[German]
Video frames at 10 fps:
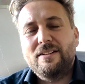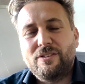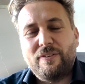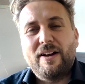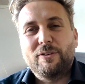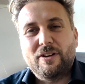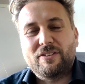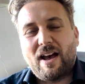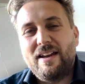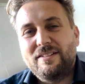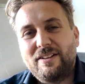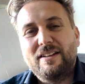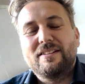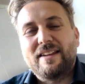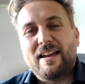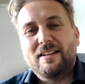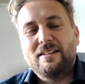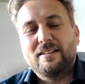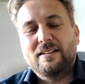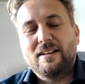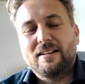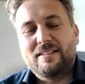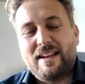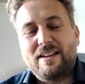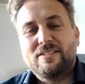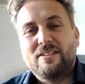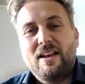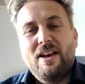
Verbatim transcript: zwei oder drei Dinge denken, äh, denkst,